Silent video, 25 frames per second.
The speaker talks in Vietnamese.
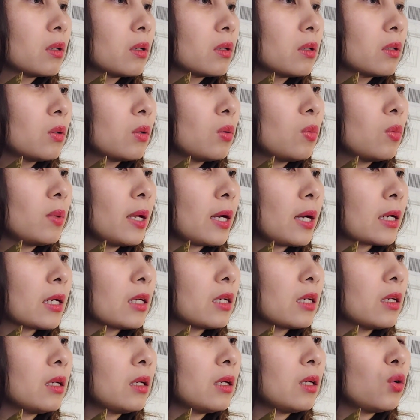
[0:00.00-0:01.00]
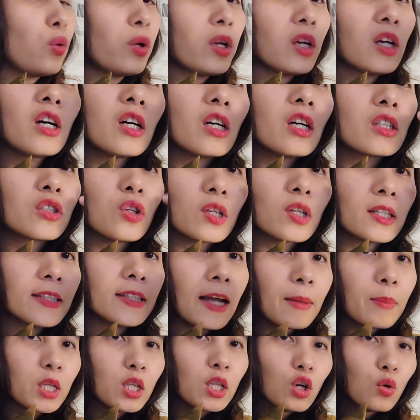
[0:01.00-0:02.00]
nó cũng là cái ờ, winkle cho cái
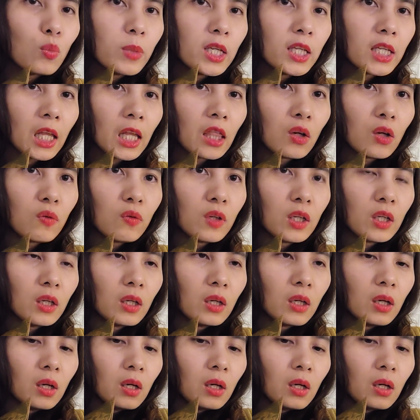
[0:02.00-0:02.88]
da mình nó không bị nhăn đâu quý vị